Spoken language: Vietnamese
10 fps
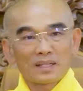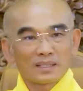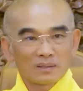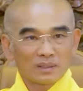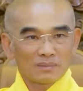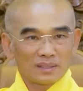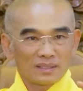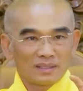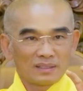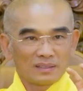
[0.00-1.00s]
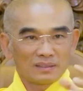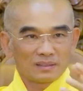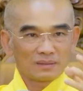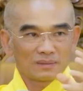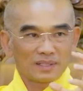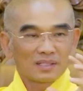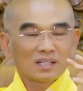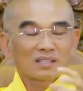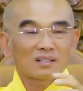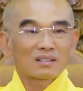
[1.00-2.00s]
Thành ra chúng ta phải phải
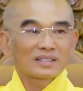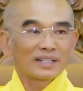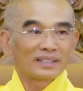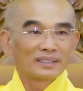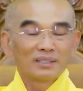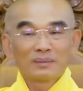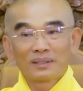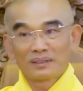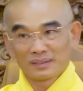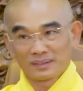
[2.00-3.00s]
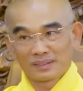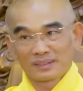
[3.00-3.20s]
rất rõ ràng với mình.